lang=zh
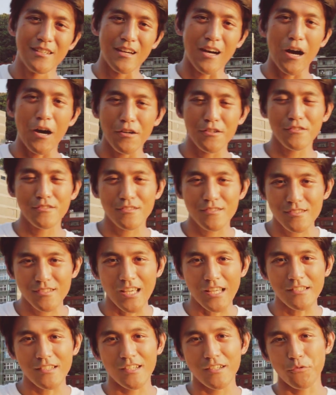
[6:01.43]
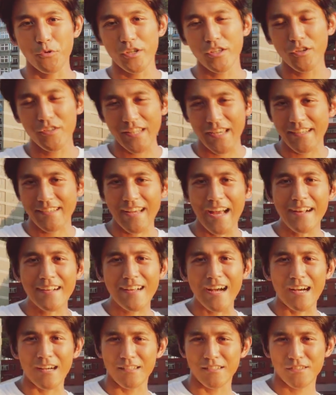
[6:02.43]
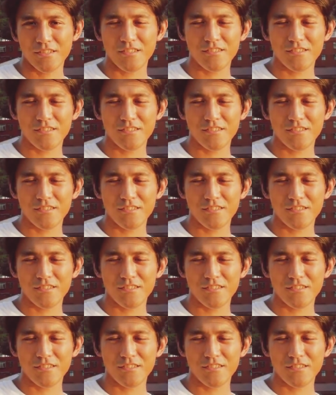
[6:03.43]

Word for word: 好，讲的我有点尴尬，